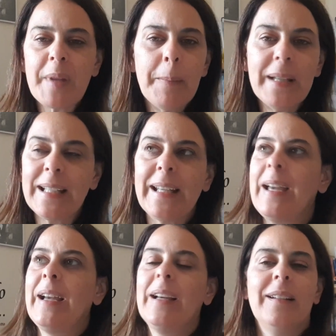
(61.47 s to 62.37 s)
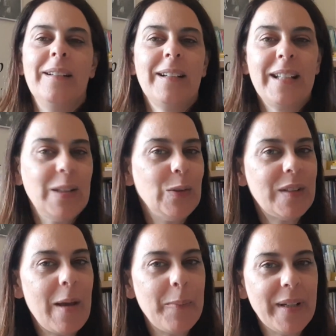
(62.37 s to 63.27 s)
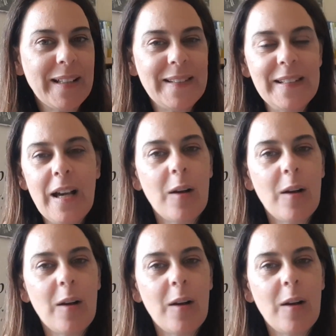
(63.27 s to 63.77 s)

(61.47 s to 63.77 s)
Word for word: perché eh, credo sempre che sia